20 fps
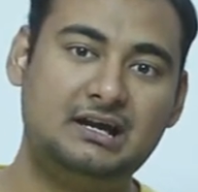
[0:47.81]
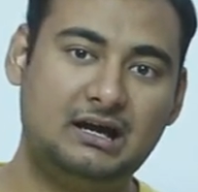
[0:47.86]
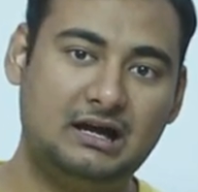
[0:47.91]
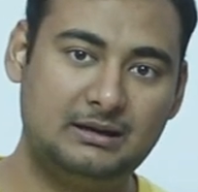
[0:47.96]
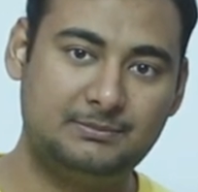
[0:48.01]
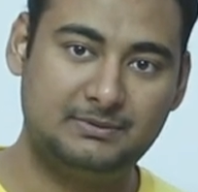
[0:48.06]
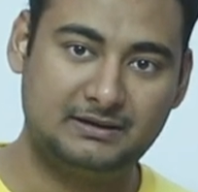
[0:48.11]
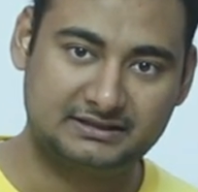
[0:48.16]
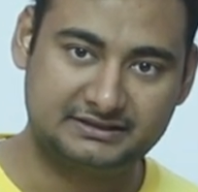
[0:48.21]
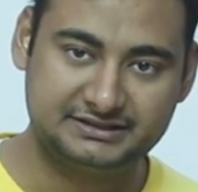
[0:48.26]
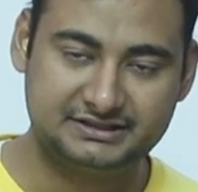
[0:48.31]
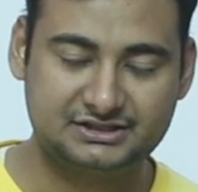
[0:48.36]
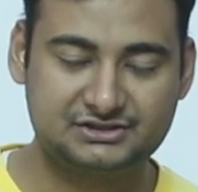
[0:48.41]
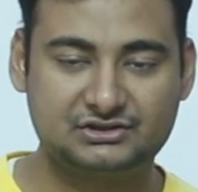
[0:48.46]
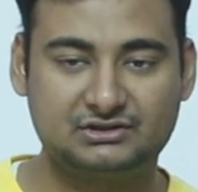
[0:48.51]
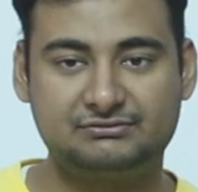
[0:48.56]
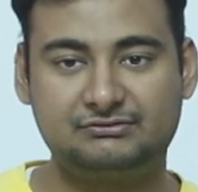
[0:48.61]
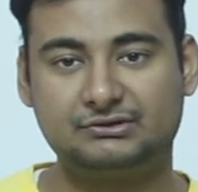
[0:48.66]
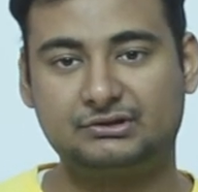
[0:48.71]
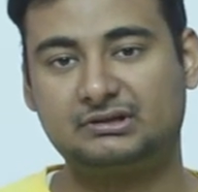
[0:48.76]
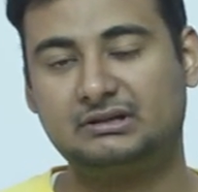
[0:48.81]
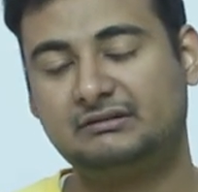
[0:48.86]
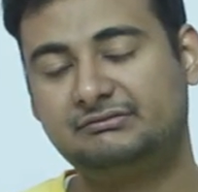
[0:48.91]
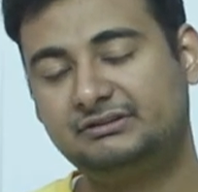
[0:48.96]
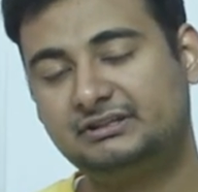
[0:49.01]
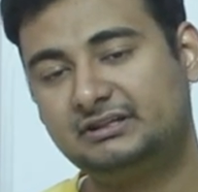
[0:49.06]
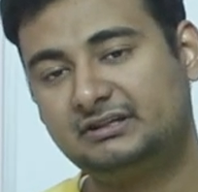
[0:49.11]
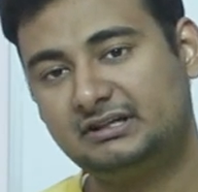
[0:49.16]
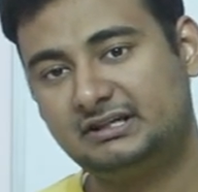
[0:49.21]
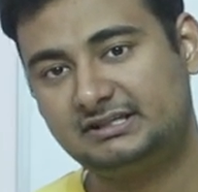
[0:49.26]
आप आर्किटेक्चर
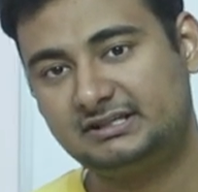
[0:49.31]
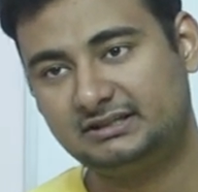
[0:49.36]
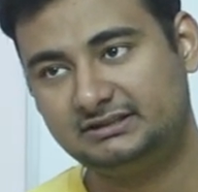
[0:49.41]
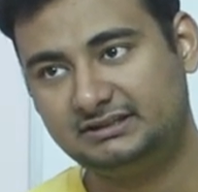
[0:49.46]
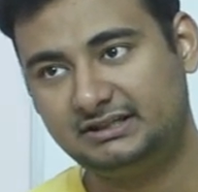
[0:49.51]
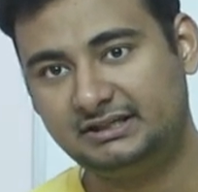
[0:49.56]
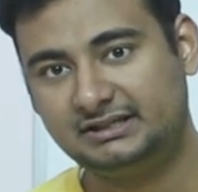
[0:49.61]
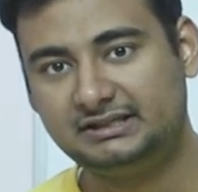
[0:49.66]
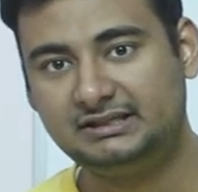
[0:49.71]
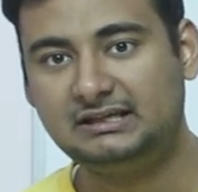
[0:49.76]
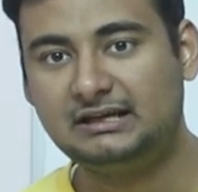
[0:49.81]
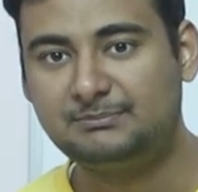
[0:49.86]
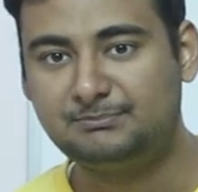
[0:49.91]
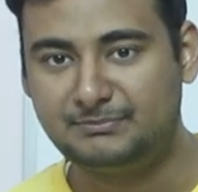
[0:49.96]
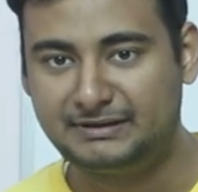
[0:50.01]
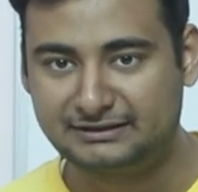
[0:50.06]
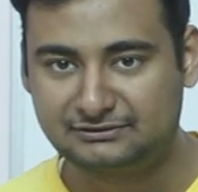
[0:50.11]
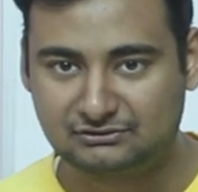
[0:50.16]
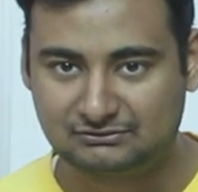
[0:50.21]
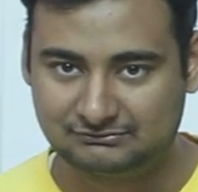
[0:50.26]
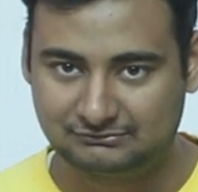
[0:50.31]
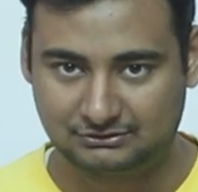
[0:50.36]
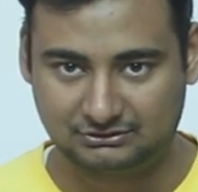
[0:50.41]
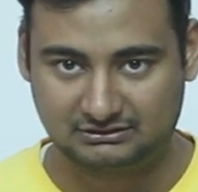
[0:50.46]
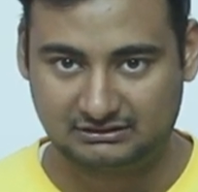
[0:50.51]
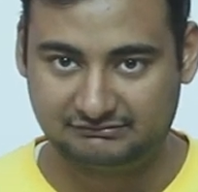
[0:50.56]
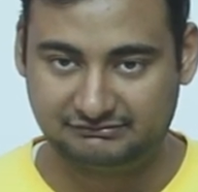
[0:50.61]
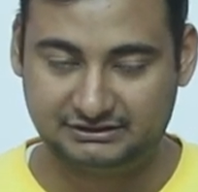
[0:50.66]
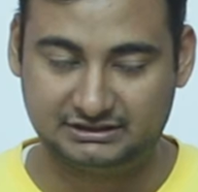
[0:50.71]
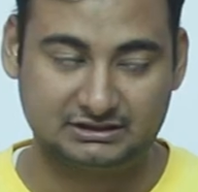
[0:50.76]
फोटोग्राफी करना चाहते हैं कि आप माइक्रो
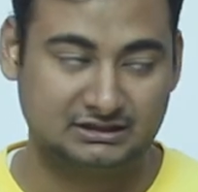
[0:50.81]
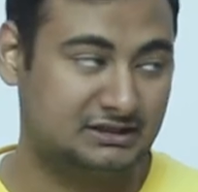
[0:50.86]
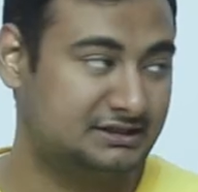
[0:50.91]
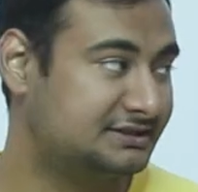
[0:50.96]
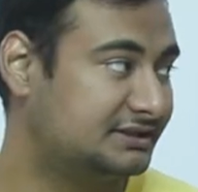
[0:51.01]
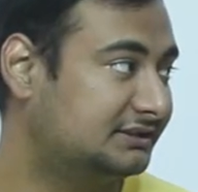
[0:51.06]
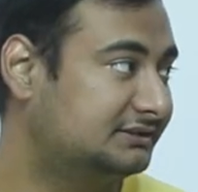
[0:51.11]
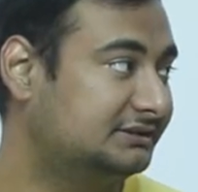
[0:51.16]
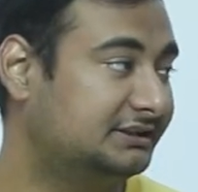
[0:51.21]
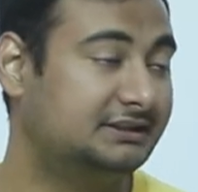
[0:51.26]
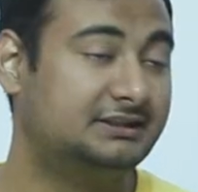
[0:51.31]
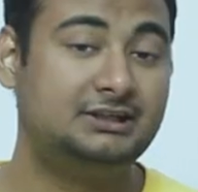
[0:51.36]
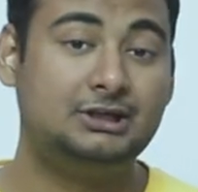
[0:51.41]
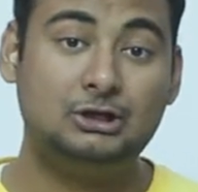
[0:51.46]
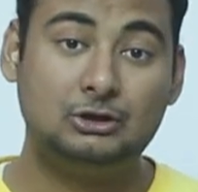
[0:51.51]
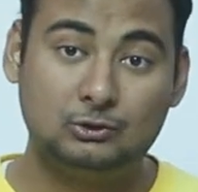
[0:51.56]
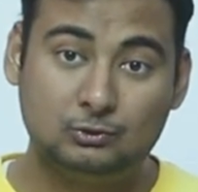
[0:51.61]
फोटोग्राफी करना चाहते हैं